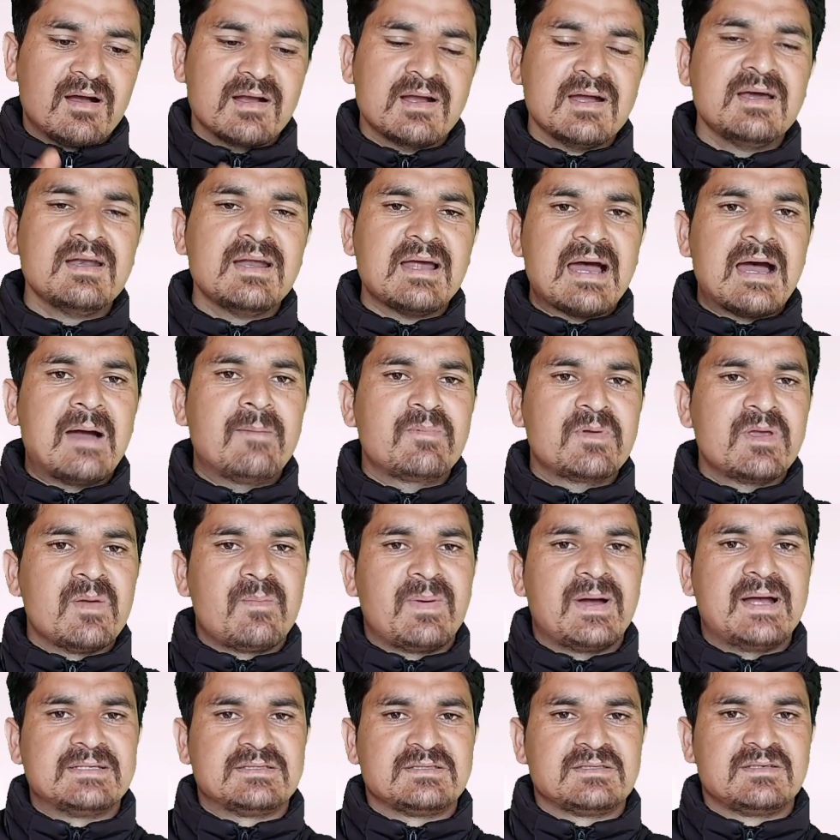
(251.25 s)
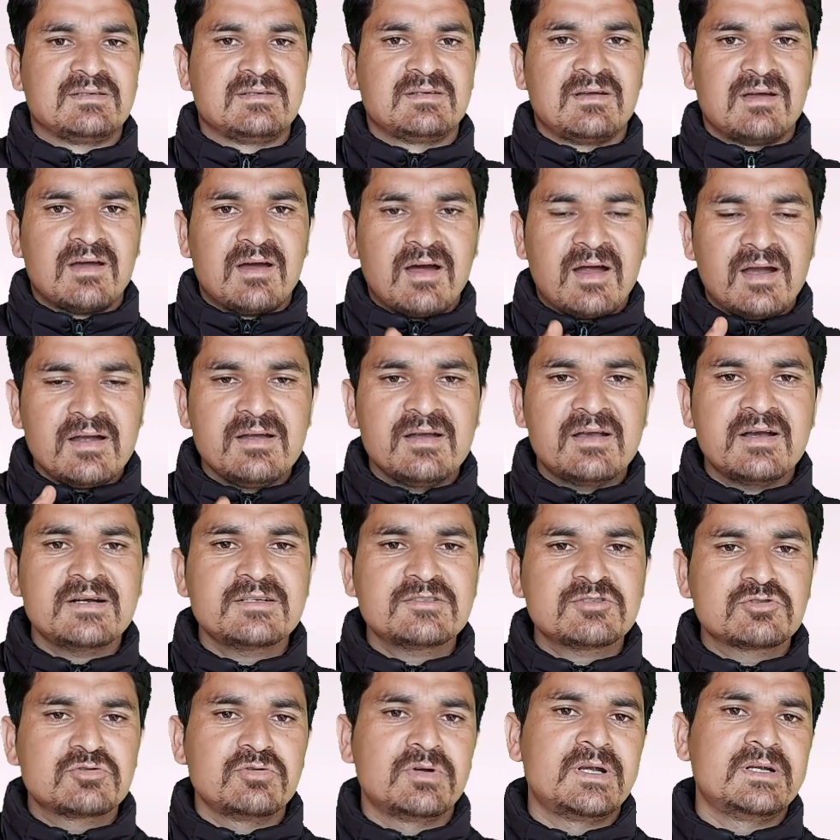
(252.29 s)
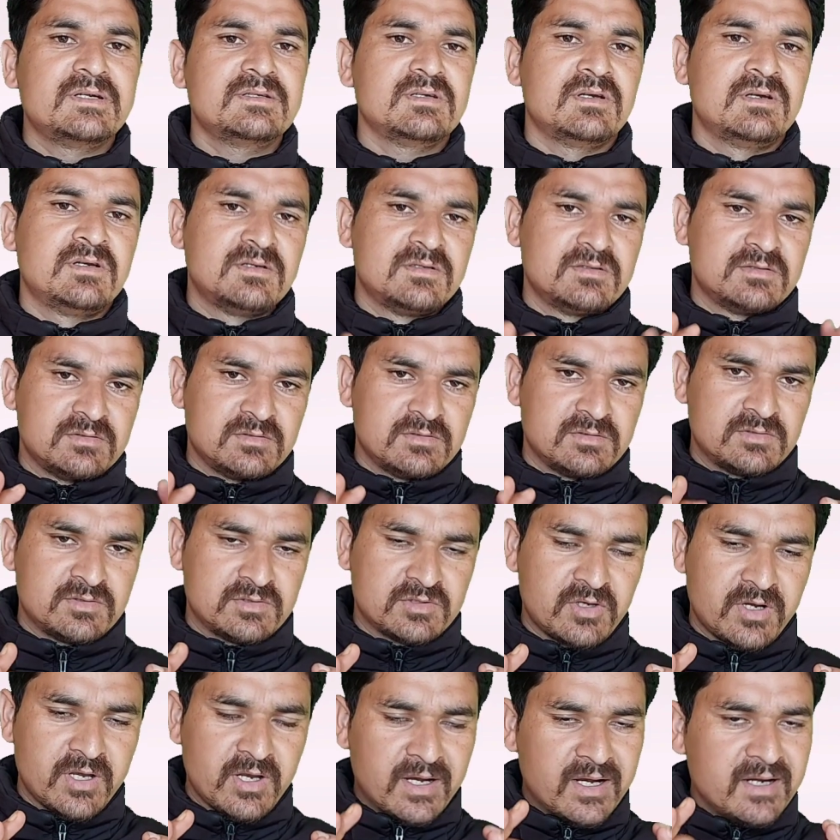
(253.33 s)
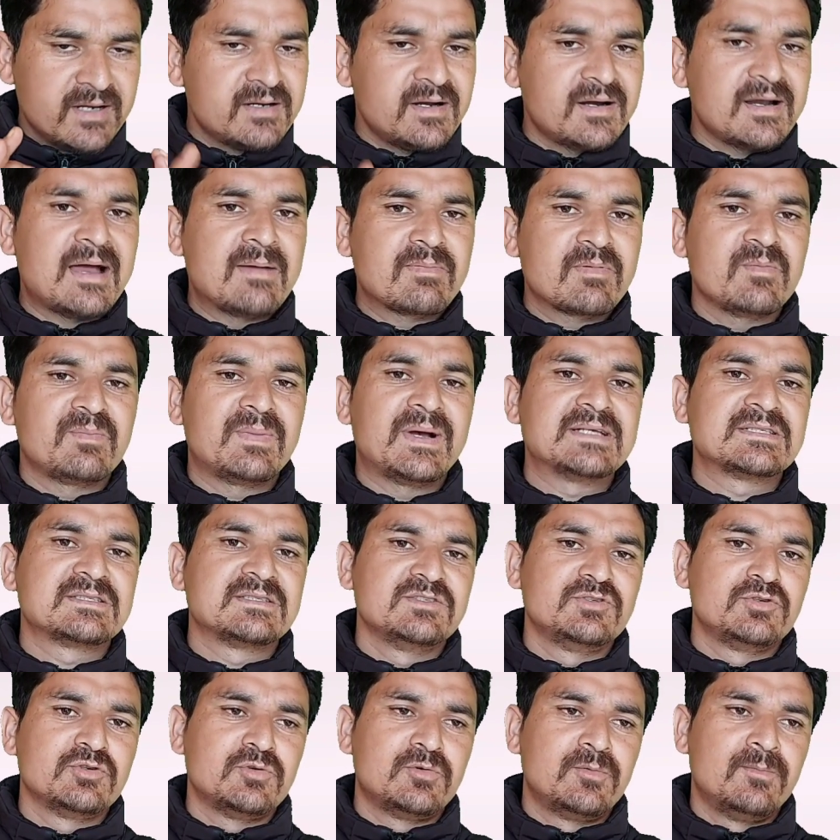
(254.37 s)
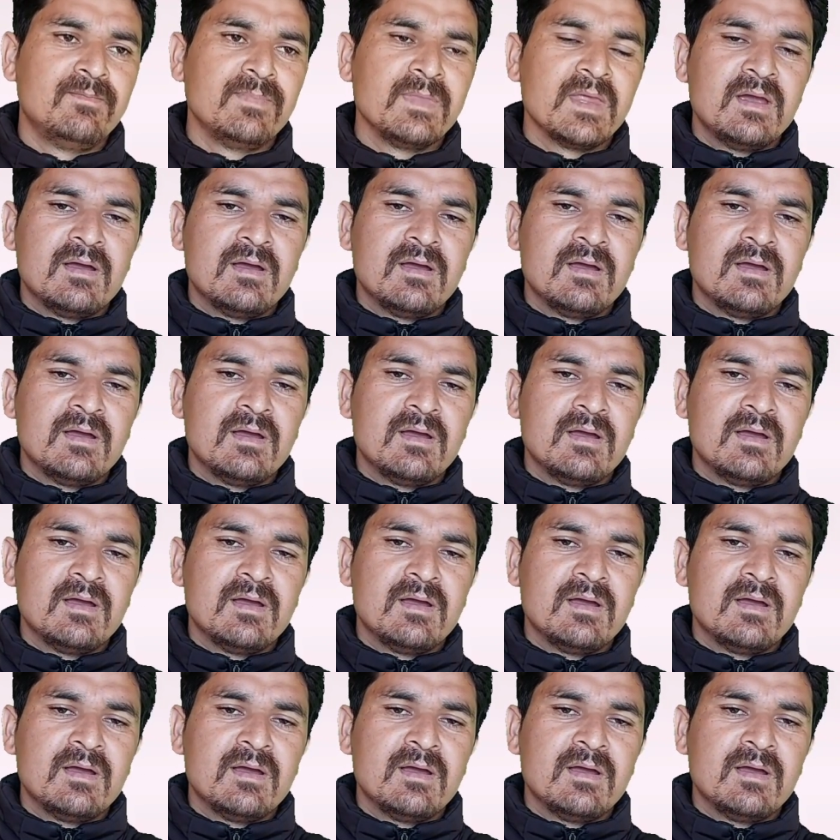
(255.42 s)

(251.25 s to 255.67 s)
अगर आपके पास हंड्रेड स्टूडेंट सॉरी हंड्रेड आपके पास जो